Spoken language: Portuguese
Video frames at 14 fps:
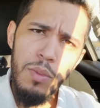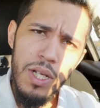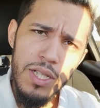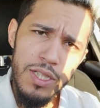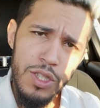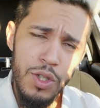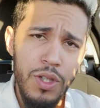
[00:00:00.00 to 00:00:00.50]

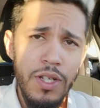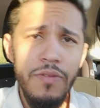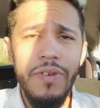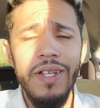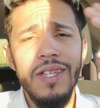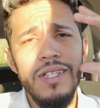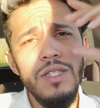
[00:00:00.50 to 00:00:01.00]
Beleza, João
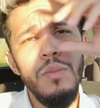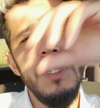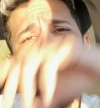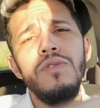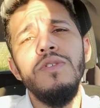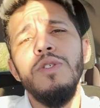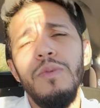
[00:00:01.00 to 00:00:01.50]
Oliveira trazendo
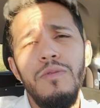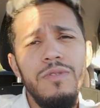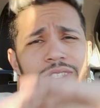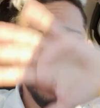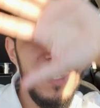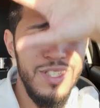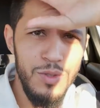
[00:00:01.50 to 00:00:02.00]
mais um vídeo pra
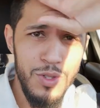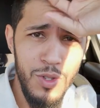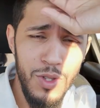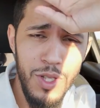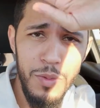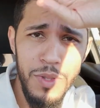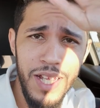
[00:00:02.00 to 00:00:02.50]
vocês E o sol
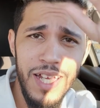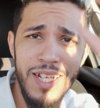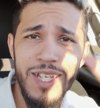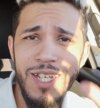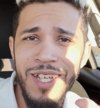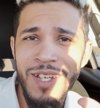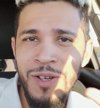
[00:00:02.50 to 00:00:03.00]
tá na minha cara aqui